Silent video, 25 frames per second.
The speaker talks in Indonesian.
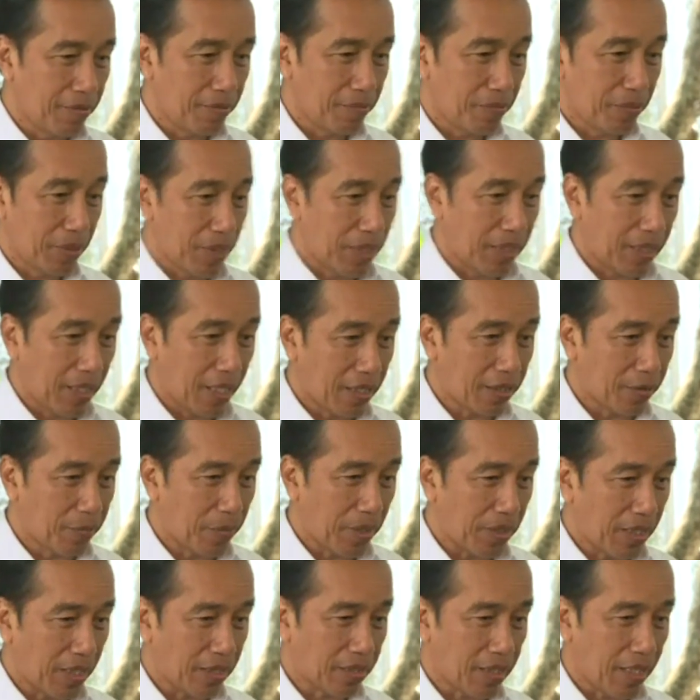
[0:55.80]
diberikan
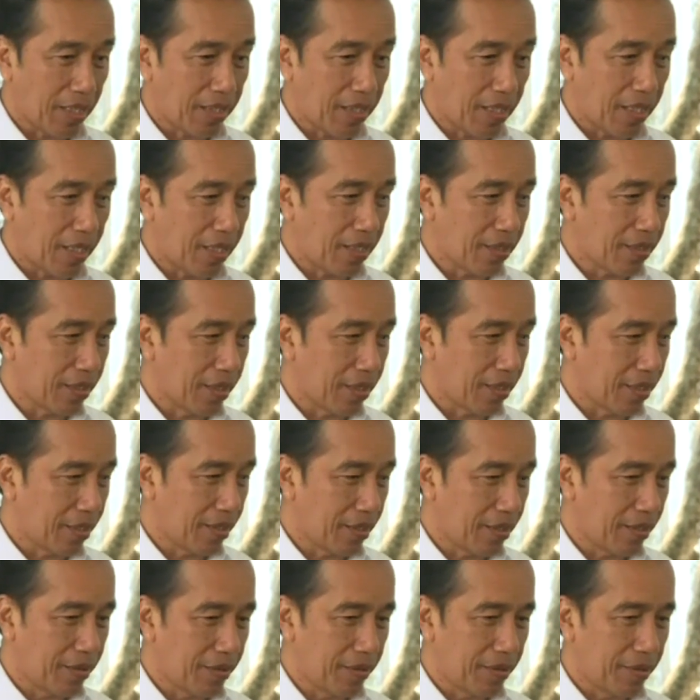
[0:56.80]
kepada saya
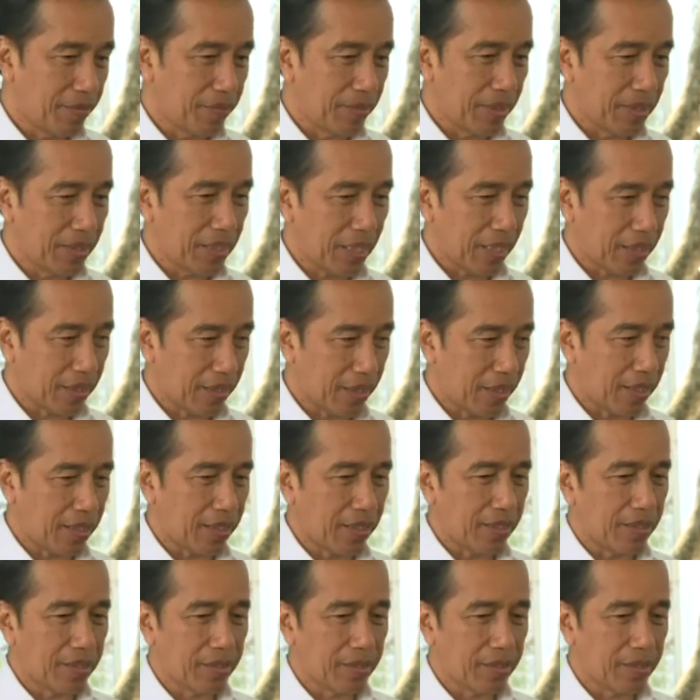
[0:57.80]
dari Menseknek